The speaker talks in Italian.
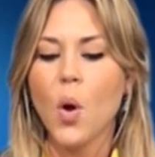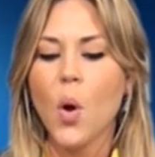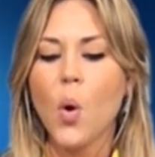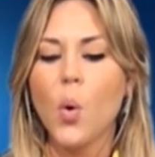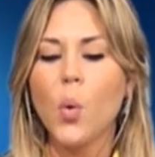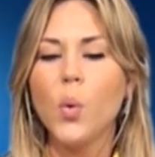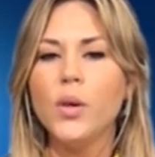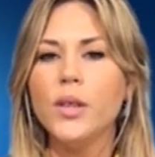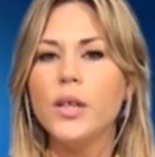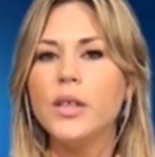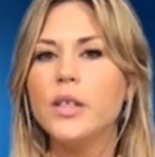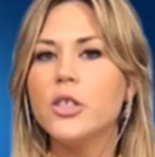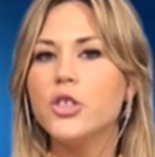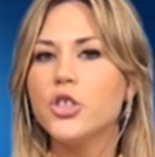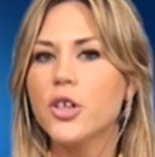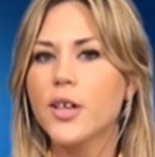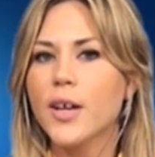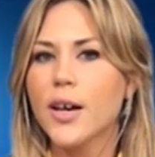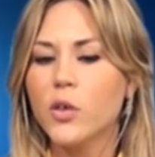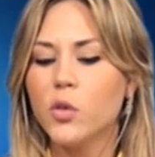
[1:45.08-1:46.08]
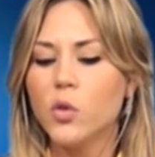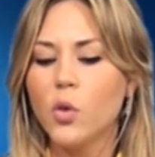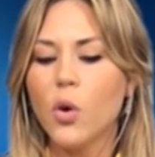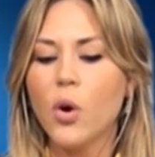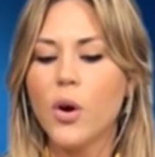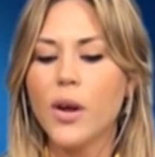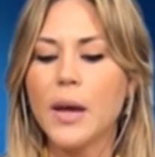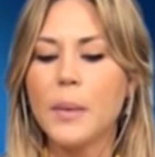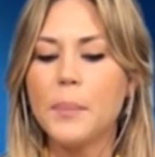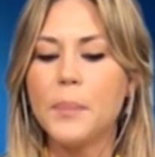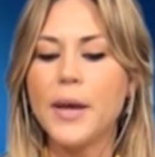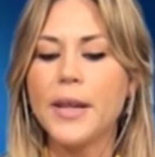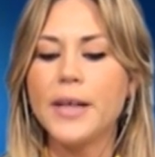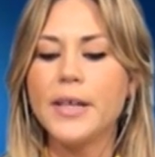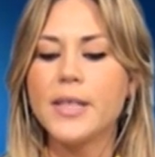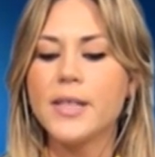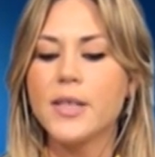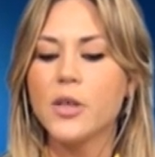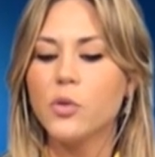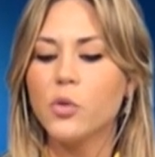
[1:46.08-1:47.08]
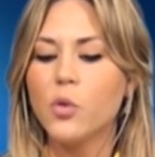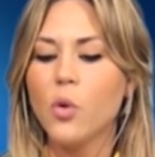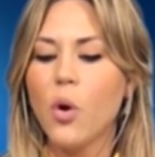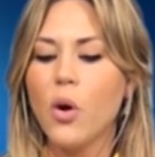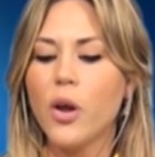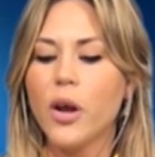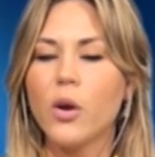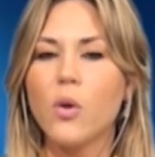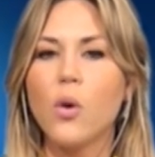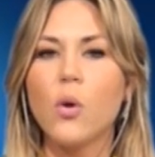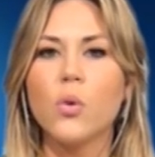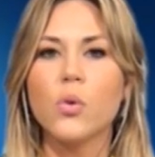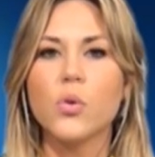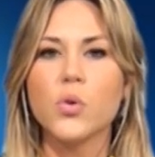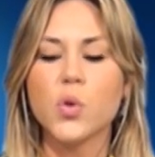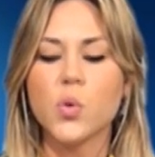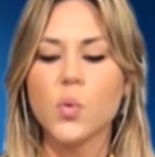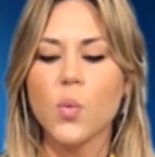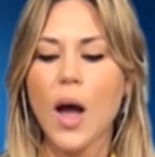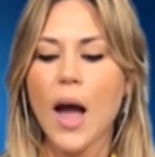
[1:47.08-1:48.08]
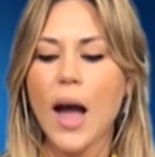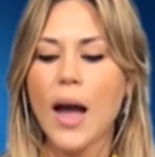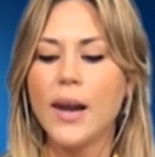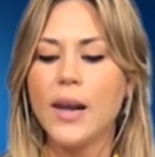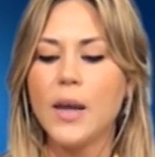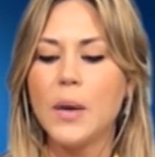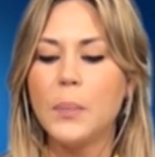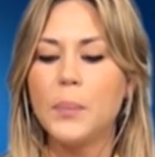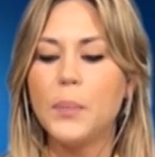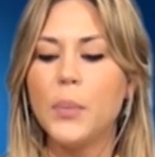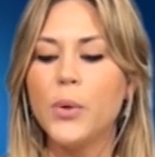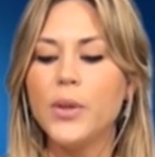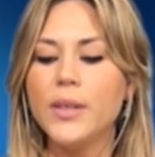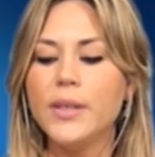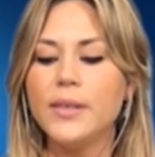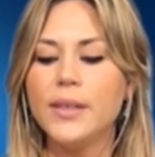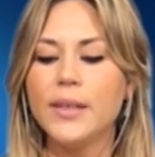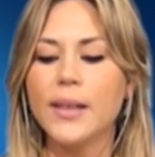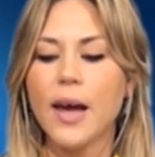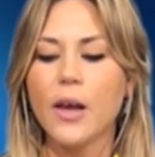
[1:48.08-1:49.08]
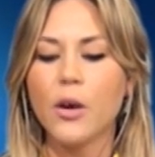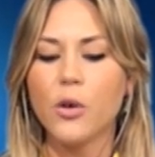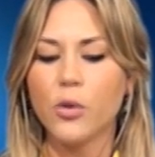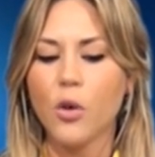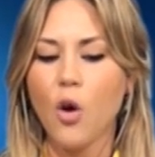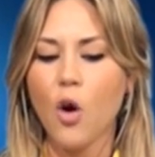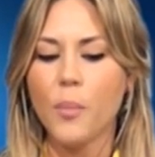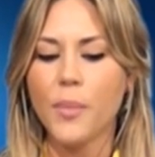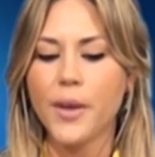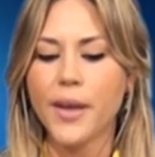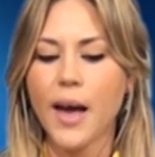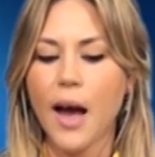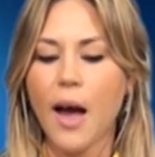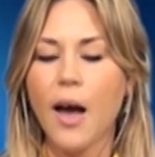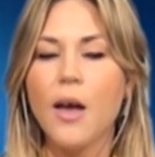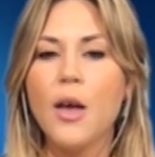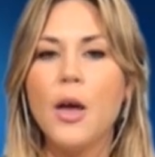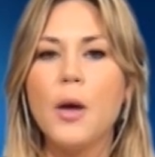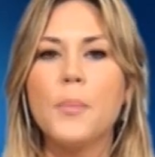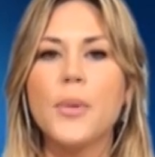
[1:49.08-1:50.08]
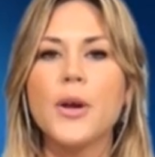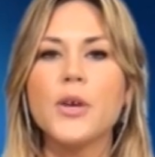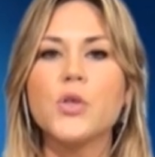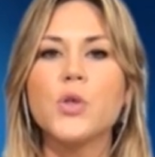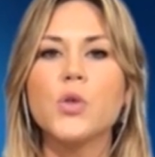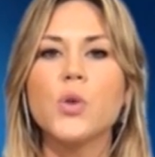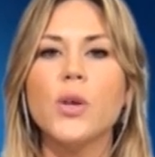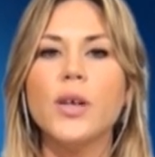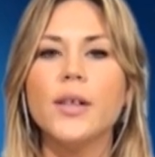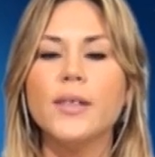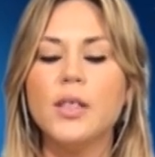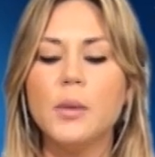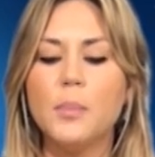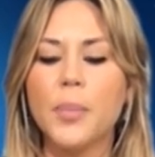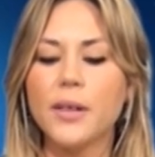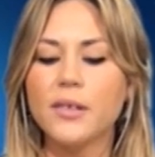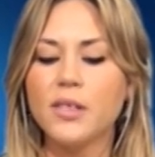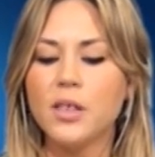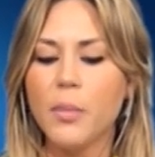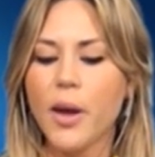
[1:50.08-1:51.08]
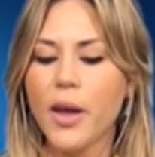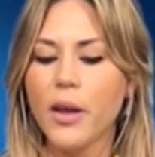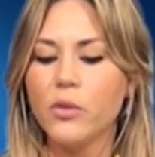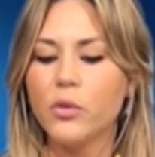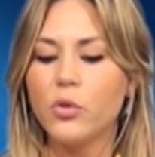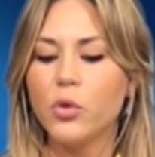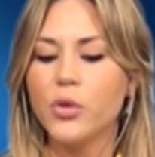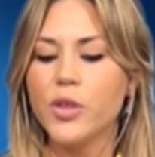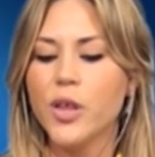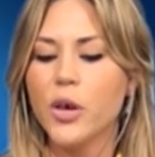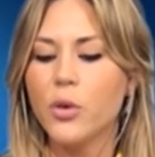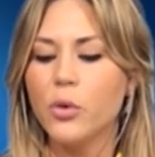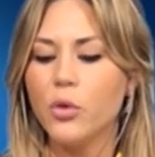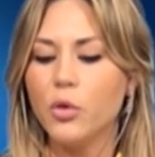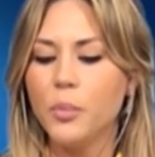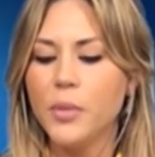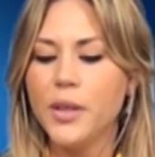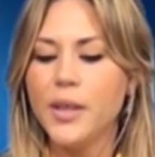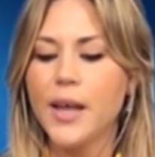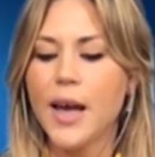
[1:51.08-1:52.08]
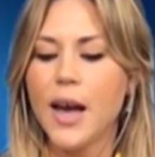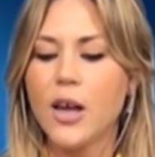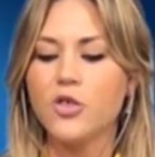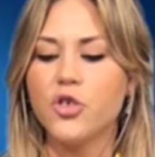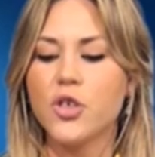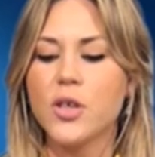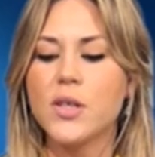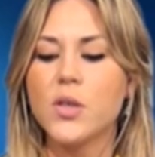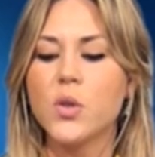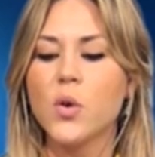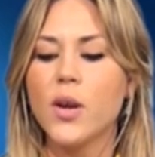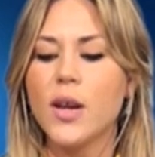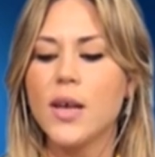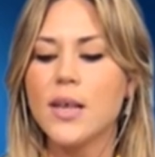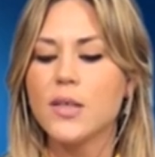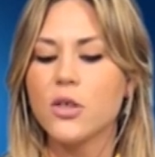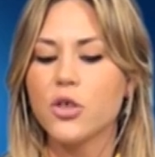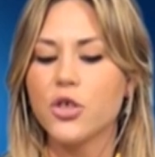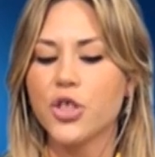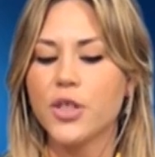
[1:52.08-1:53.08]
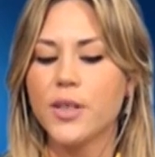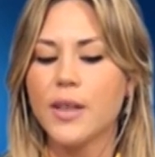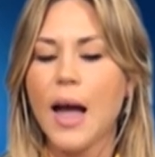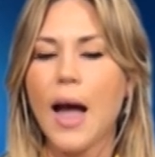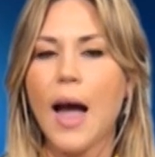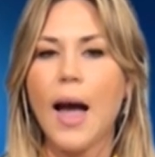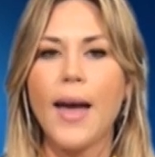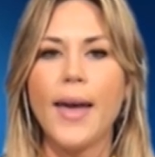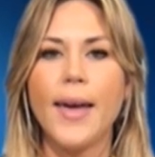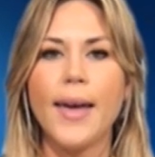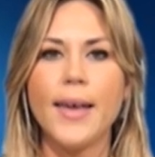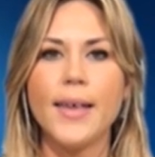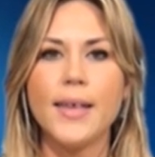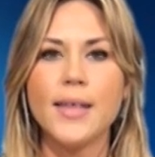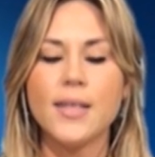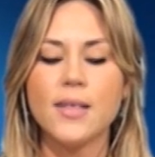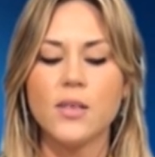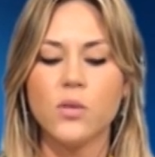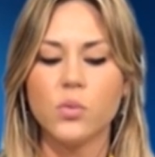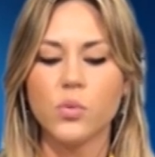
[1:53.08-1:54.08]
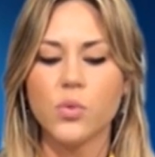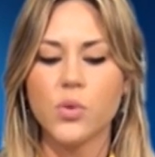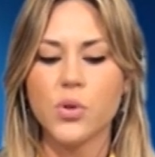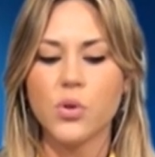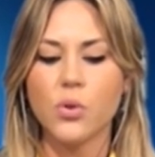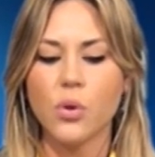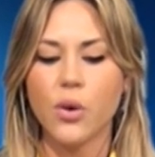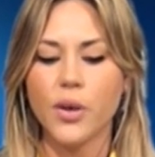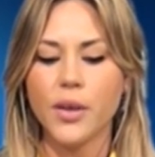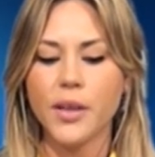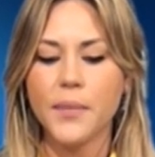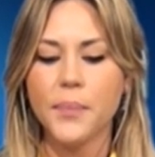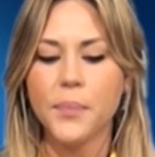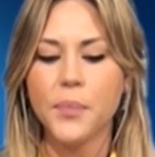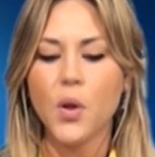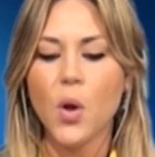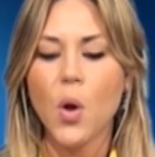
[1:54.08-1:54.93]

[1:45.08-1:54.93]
Un ricercatore per il settore concorsuale politica economica presso il Dipartimento di Economia, Gestione Società e Istituzioni,